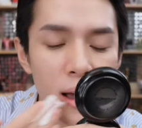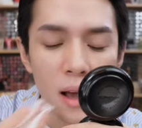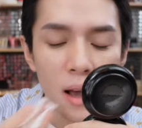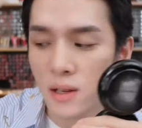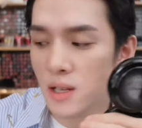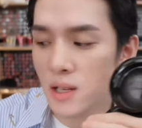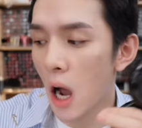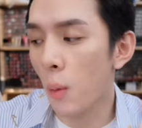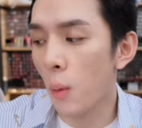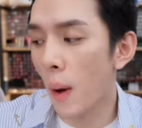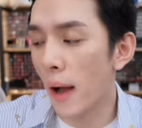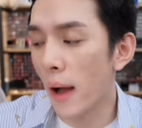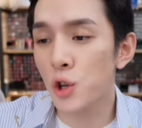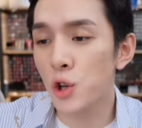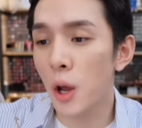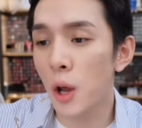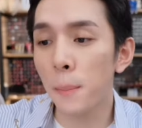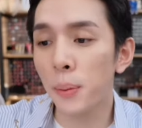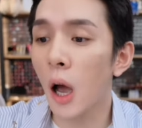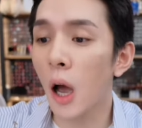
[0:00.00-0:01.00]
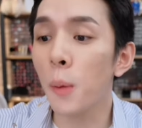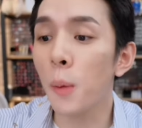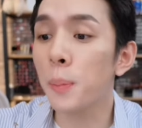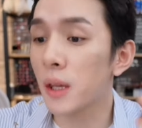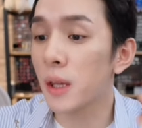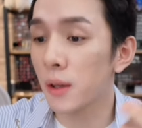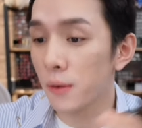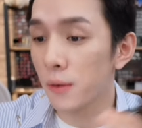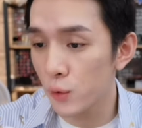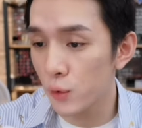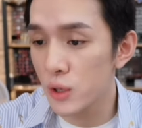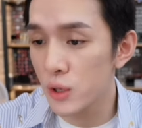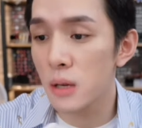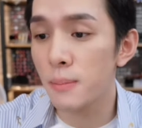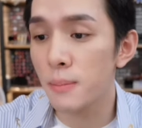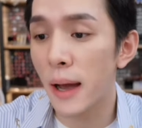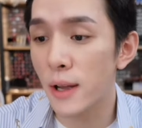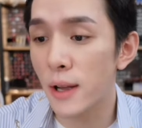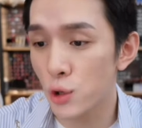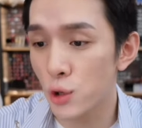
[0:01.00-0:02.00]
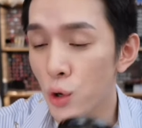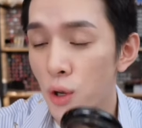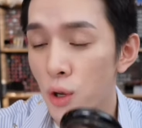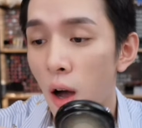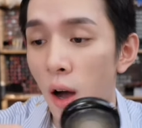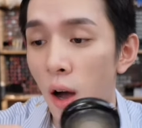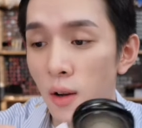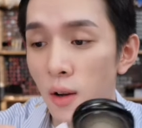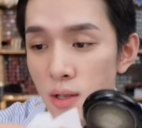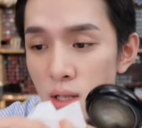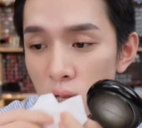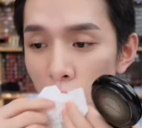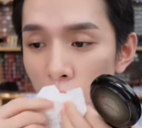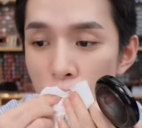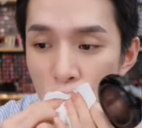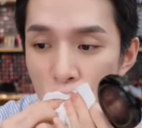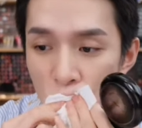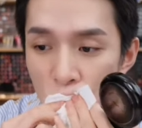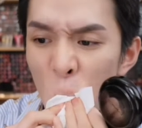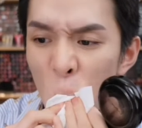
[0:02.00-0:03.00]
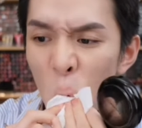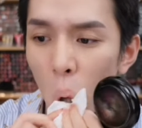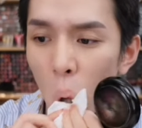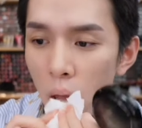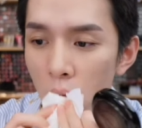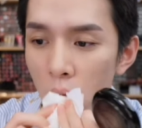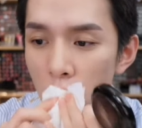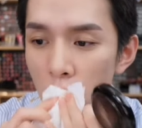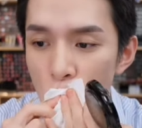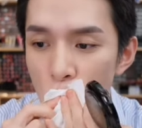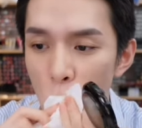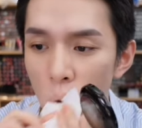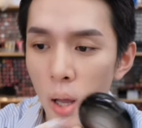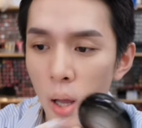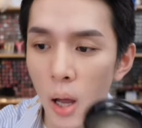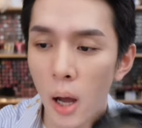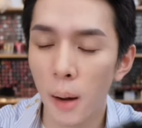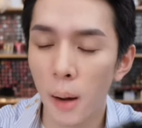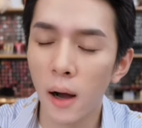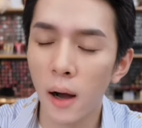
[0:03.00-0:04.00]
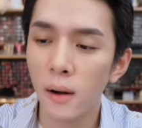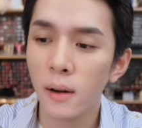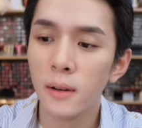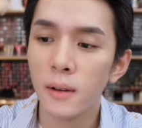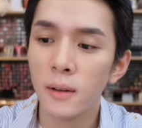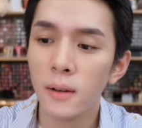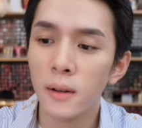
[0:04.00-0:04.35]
想要完全不挑皮肤，起买九九幺号色。是。我再跟